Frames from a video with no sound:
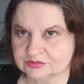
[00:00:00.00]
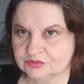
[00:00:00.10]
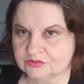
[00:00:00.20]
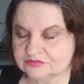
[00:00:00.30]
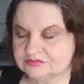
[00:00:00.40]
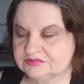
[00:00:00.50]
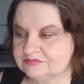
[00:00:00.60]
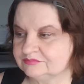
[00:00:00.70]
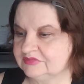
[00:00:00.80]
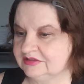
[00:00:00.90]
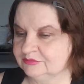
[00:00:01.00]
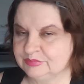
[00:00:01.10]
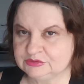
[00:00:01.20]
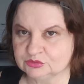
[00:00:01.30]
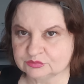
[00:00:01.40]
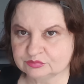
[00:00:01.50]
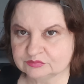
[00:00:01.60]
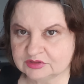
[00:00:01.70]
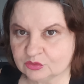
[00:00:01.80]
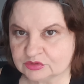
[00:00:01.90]
Но ладно, пойдет.
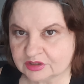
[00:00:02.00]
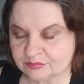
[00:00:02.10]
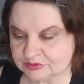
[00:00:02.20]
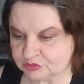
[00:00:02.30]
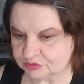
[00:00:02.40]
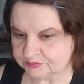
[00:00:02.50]
Для утра пойдет.